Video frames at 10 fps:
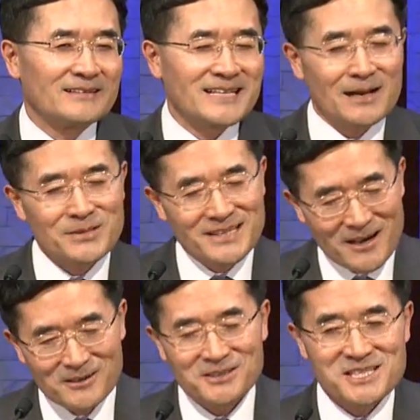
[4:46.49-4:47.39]
사람이
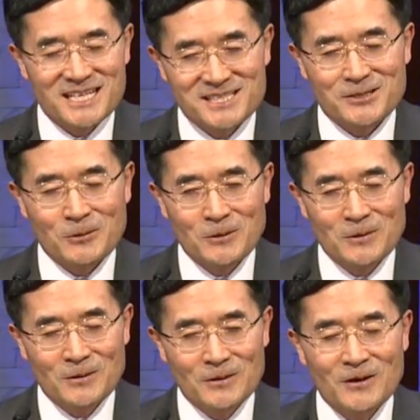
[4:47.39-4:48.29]
게을러지가
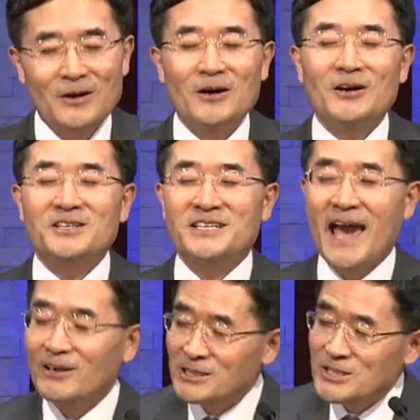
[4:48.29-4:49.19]
싶고
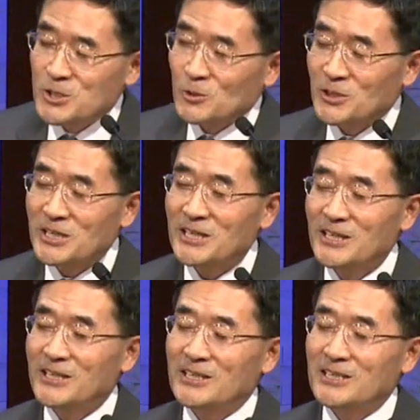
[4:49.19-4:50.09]
게으른
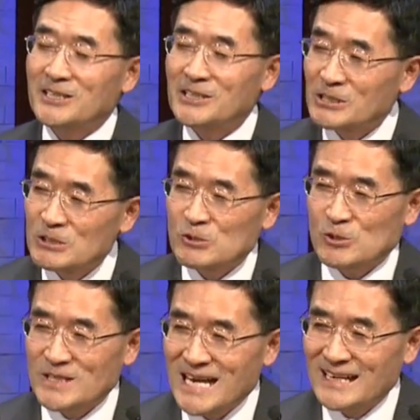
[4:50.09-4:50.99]
정욕이 그를
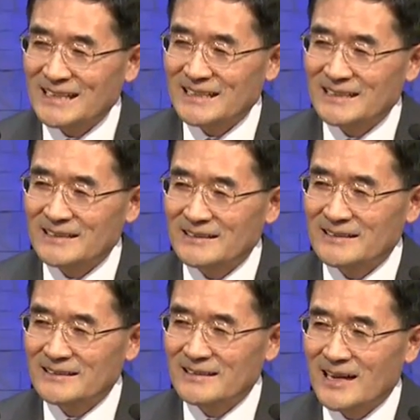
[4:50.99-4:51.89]
죽이나니
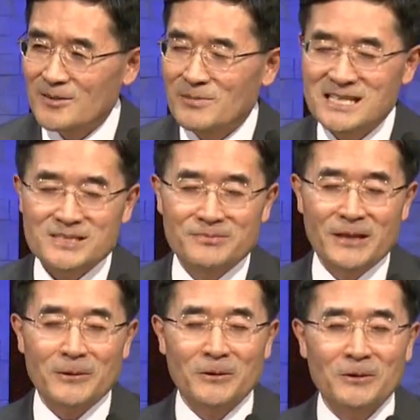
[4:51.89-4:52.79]
하는
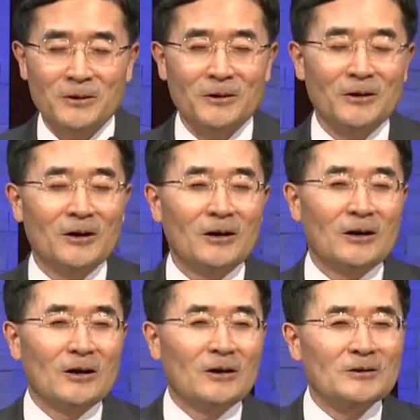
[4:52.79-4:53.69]
말씀대로
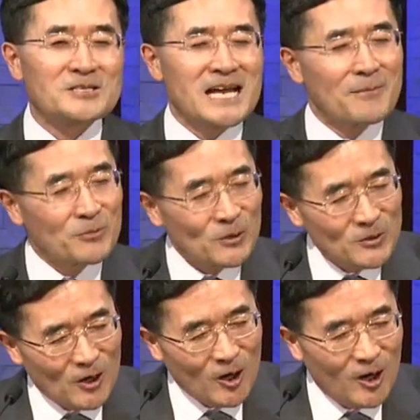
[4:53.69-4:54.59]
어, 잠도
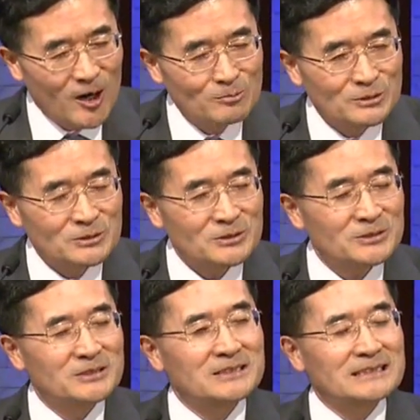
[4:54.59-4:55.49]

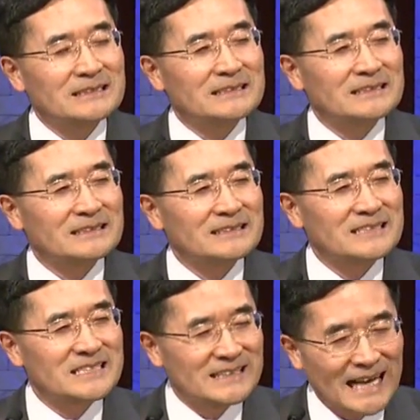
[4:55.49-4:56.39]
너무
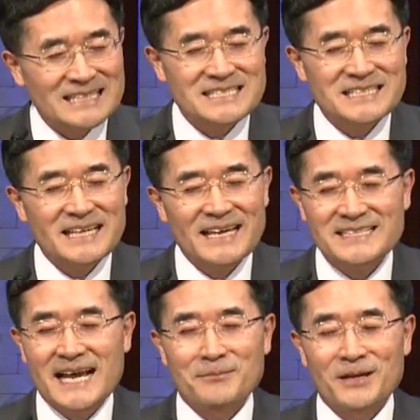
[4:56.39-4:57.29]
지나치게
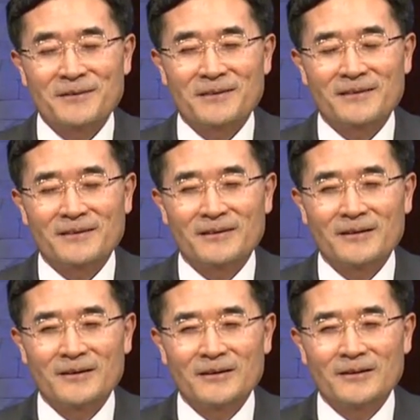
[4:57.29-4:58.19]
자면
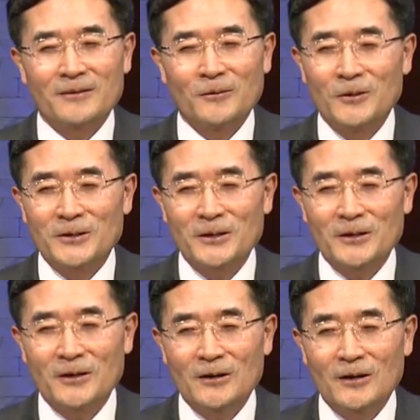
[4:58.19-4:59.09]

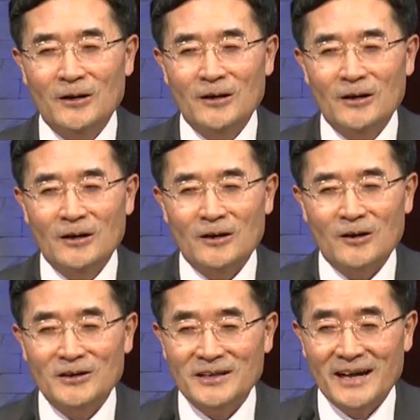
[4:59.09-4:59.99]
오히려
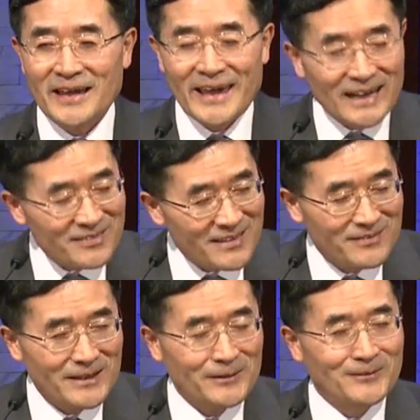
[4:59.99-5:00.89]
건강에 해가
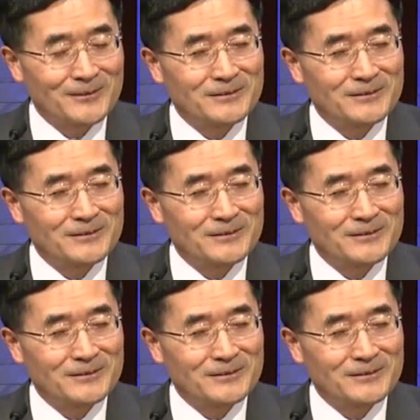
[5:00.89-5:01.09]
된대요.